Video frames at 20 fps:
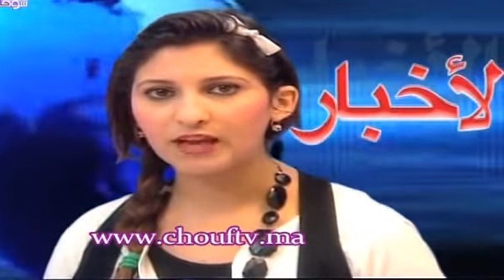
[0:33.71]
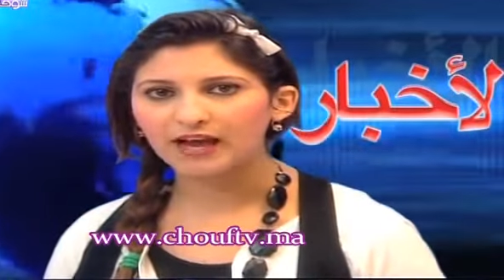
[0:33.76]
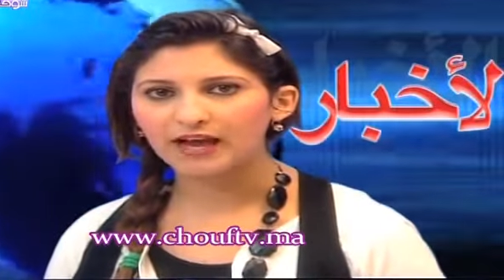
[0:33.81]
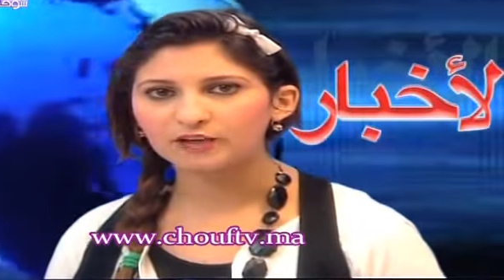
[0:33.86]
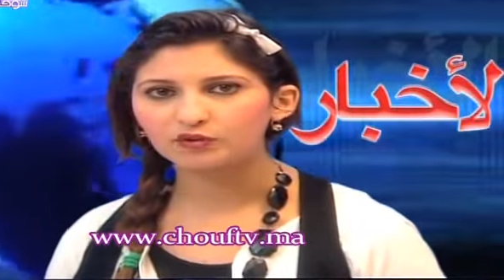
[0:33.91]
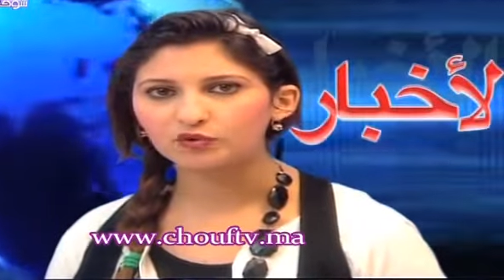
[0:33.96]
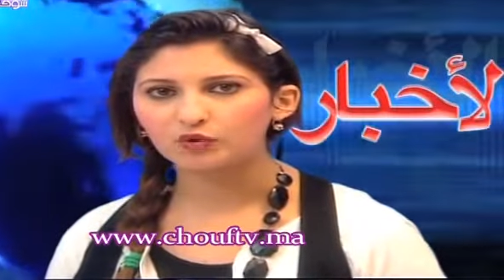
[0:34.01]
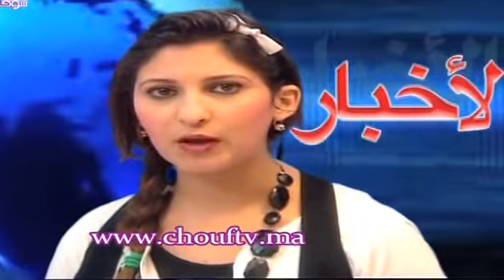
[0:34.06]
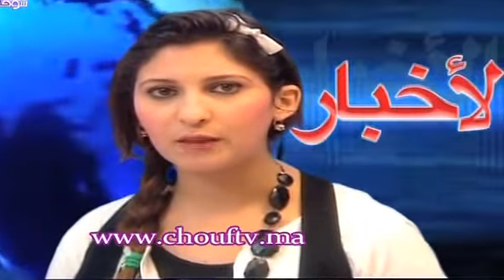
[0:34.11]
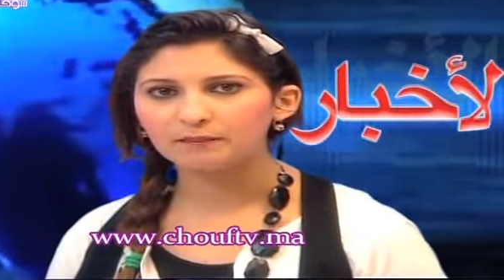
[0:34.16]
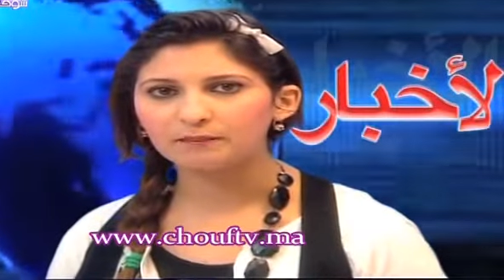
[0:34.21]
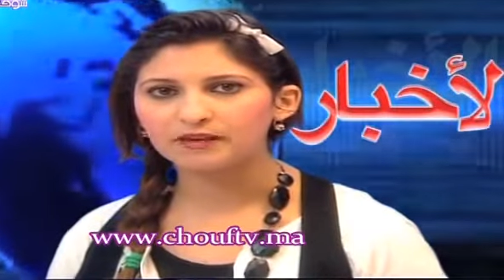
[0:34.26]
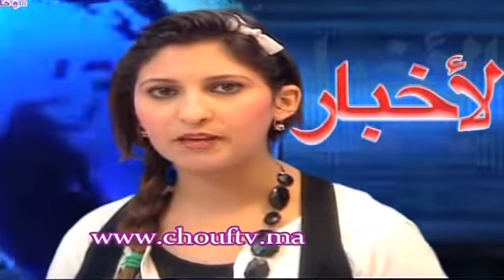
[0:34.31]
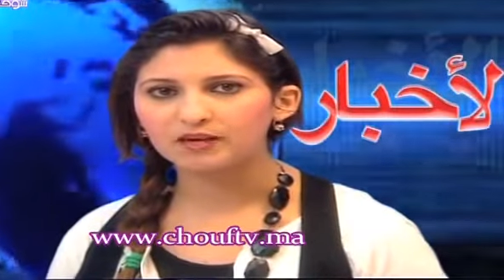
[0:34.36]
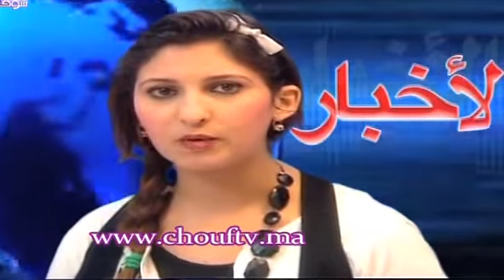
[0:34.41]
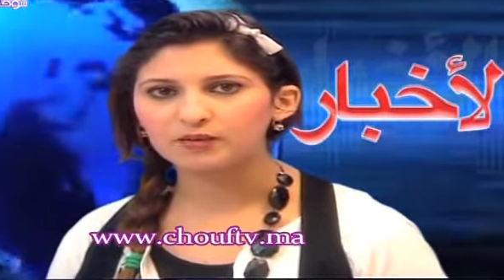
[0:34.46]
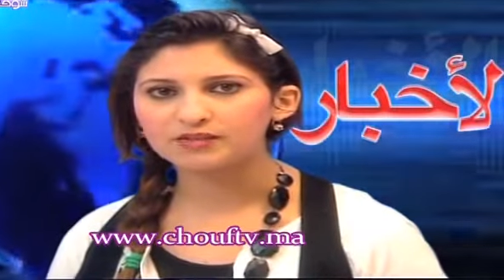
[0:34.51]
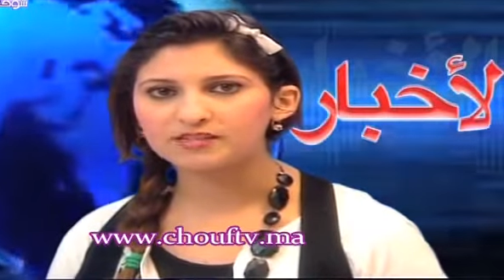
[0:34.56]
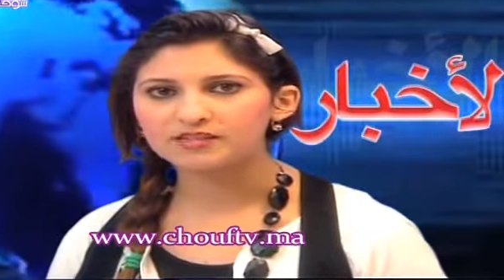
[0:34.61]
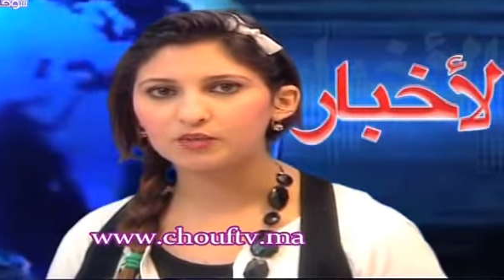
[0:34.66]
حيث حيث
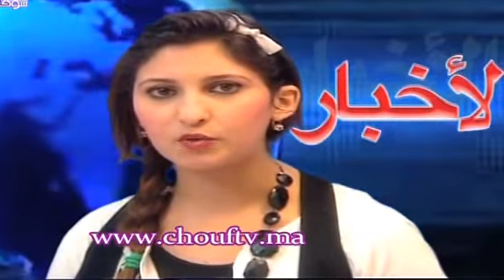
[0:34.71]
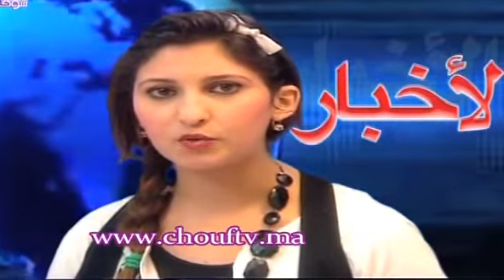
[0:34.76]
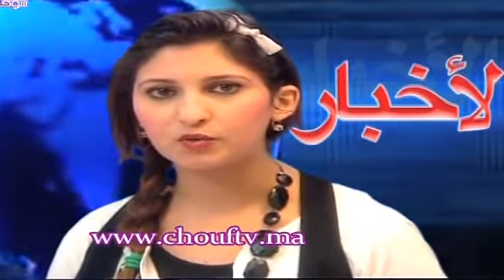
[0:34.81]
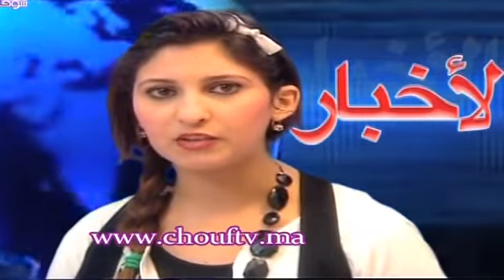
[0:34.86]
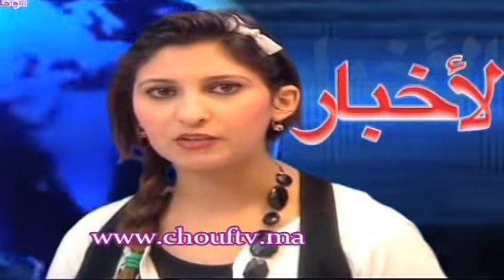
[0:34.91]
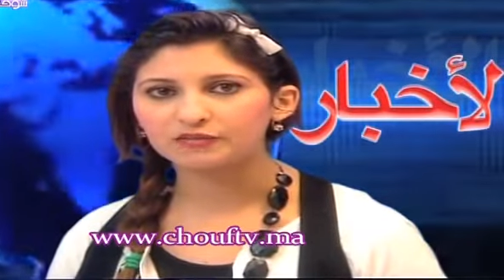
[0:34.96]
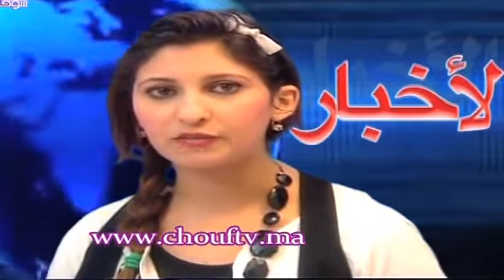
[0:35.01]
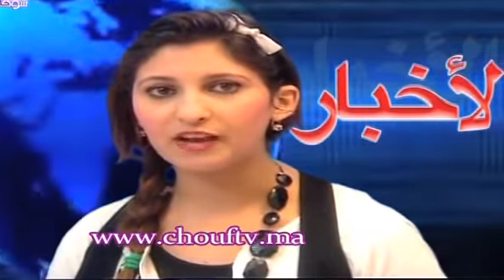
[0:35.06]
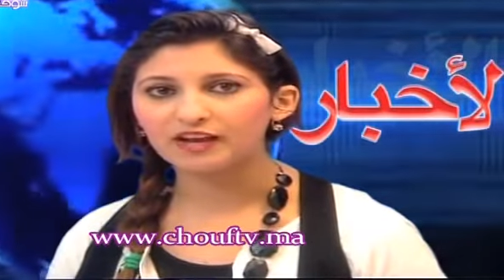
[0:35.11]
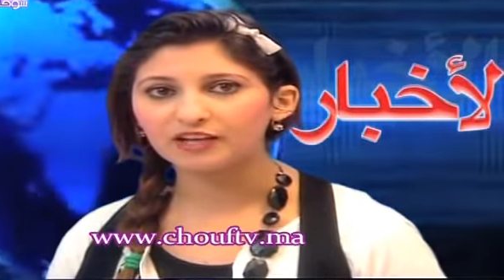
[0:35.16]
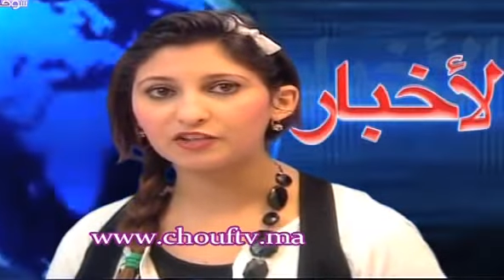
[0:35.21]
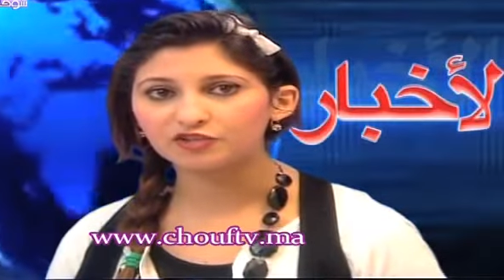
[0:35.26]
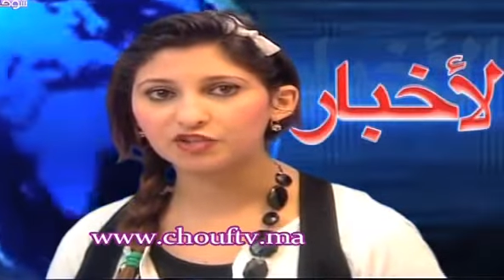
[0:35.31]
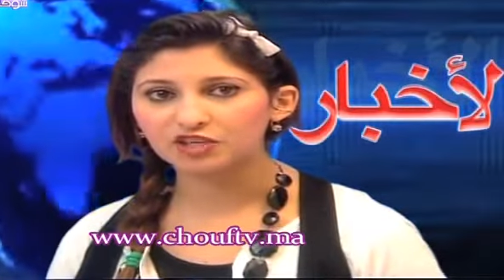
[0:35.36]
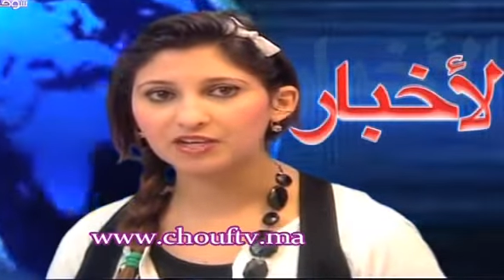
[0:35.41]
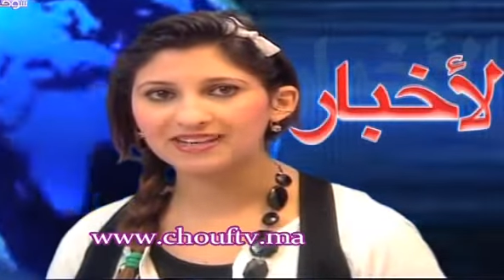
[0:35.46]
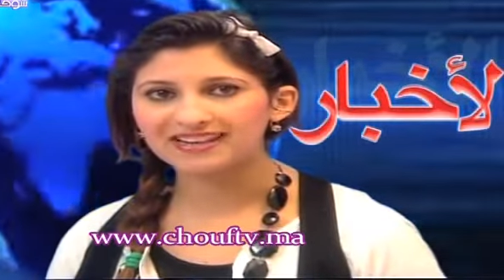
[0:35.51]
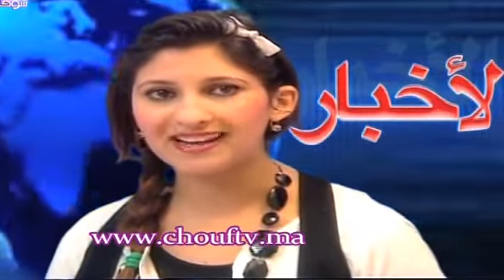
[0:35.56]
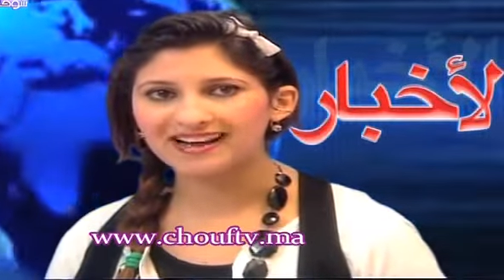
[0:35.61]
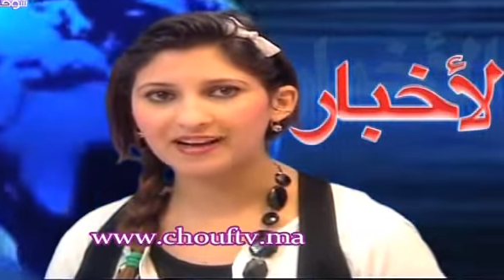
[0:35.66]
عبر وزير الدفاع
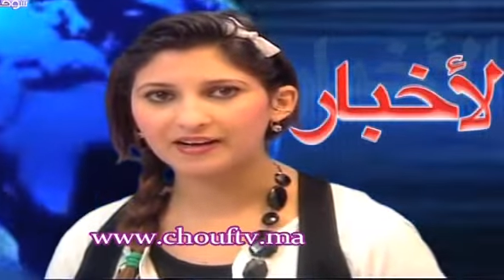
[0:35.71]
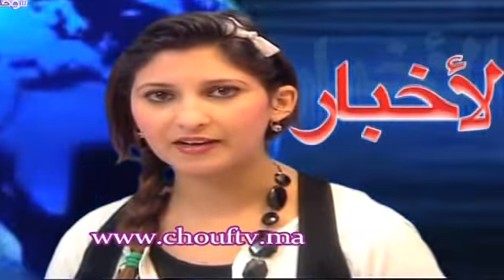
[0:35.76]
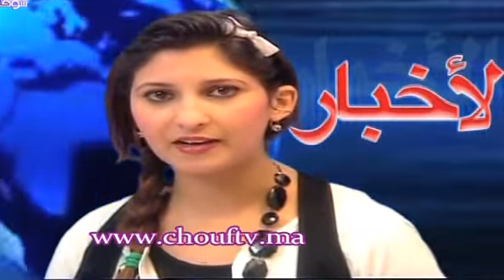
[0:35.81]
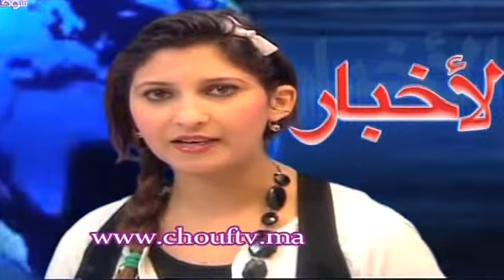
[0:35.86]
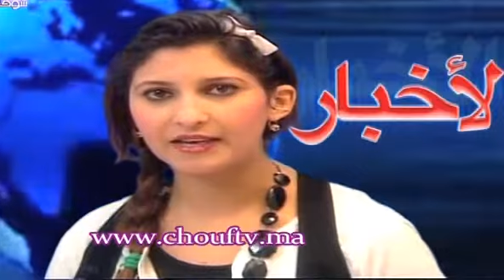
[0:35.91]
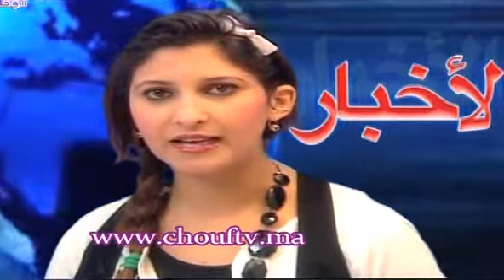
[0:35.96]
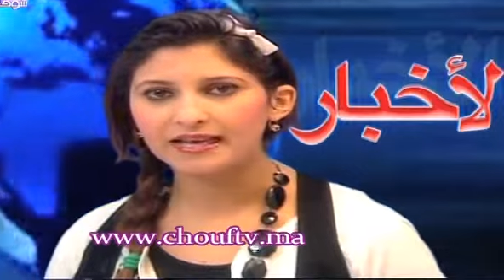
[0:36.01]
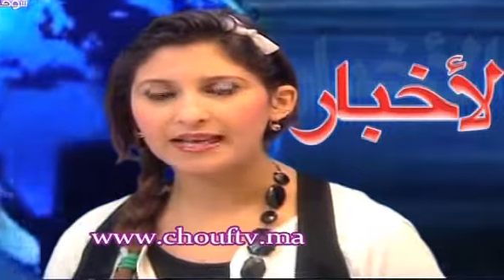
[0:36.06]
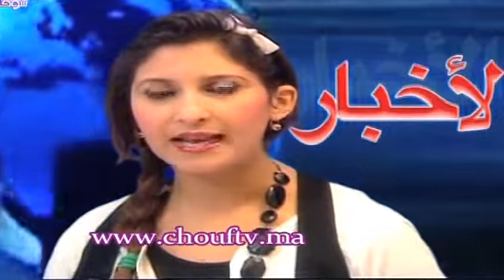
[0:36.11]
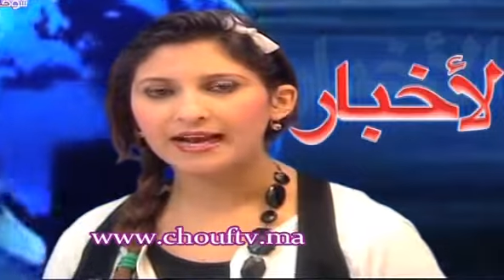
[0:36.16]
تشاك هاكل